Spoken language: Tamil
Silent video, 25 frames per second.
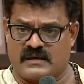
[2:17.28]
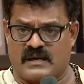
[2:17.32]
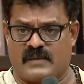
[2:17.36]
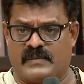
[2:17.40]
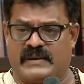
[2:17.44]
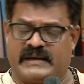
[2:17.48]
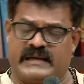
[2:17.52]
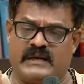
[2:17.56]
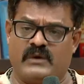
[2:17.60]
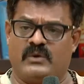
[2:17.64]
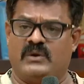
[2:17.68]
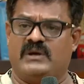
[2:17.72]
நான்
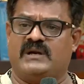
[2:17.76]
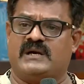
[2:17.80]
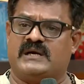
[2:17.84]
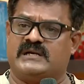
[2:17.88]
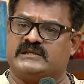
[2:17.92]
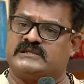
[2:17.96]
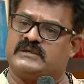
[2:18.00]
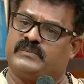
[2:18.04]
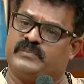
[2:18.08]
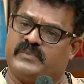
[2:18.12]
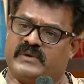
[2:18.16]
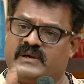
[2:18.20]
மெட்டியோலி
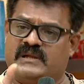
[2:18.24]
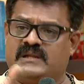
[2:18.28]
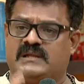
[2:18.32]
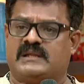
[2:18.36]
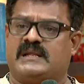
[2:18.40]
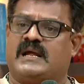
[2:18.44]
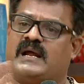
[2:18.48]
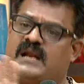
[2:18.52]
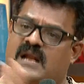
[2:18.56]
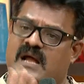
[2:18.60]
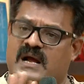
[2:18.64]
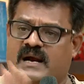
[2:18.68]
நடித்தப்போ
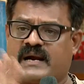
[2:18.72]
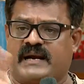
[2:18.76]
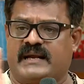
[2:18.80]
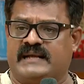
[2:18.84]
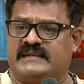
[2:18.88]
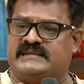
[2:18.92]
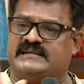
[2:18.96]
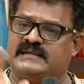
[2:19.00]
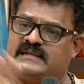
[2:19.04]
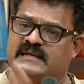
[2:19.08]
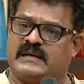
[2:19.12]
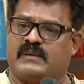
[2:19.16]
இதுதான் நான்
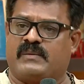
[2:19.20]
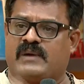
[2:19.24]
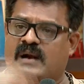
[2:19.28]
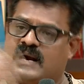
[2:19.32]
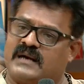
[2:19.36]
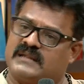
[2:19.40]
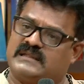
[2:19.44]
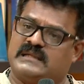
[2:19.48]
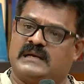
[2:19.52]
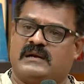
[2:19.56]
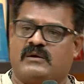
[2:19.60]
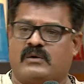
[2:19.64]
கடைசி இதுக்கப்புறம்
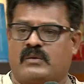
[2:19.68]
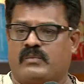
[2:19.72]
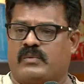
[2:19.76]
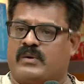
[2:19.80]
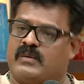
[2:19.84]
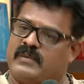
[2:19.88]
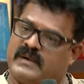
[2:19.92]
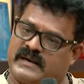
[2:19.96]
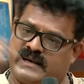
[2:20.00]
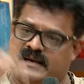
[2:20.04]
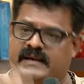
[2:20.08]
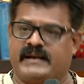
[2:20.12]
அடுத்த லெவல்
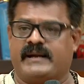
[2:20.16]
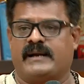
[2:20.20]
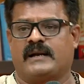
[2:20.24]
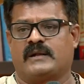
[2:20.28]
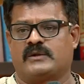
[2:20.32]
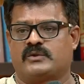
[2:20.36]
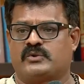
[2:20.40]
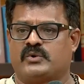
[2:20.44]
போக மாட்டேன்னு எனக்கு